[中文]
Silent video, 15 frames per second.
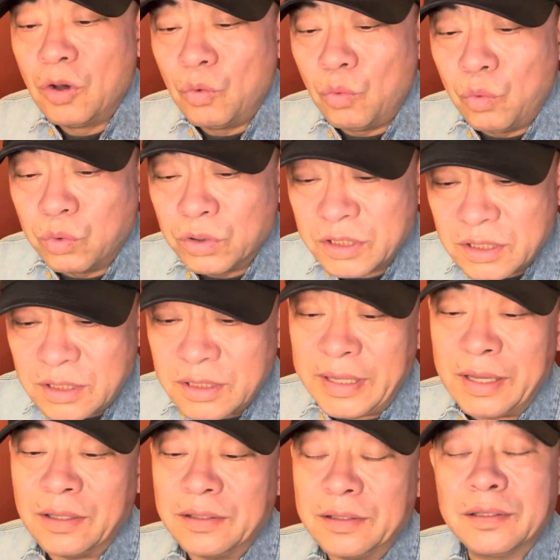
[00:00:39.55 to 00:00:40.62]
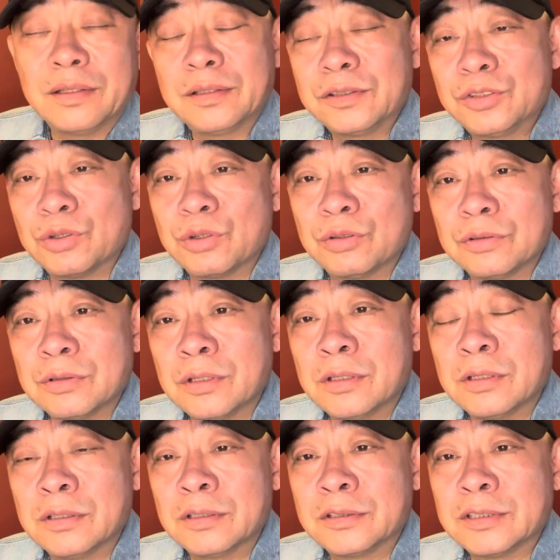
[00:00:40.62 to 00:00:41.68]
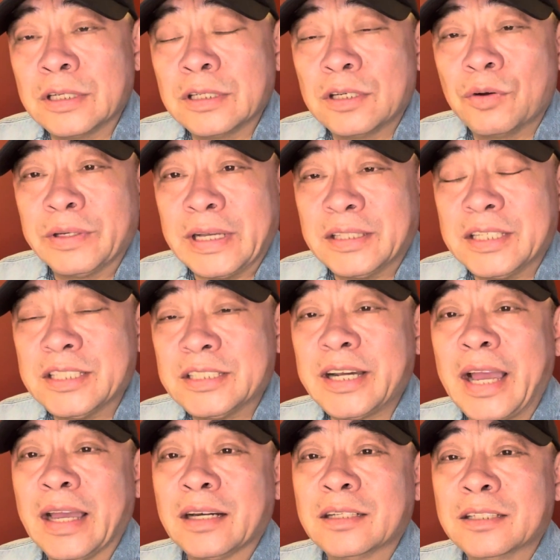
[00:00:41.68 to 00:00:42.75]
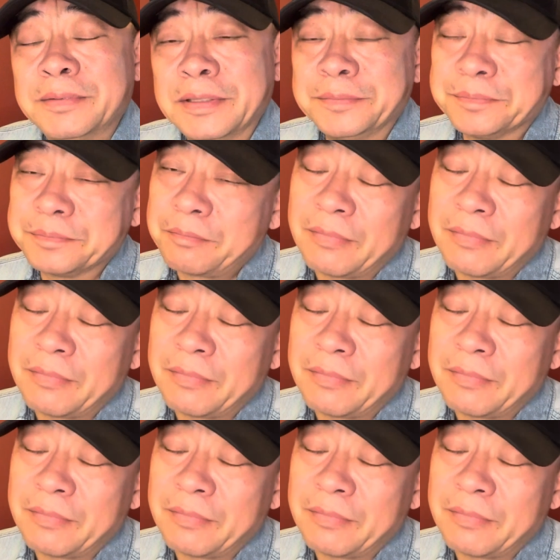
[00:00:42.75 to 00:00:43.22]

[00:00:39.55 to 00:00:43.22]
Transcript: 五四年就是呃，整个国家体制改革嘛，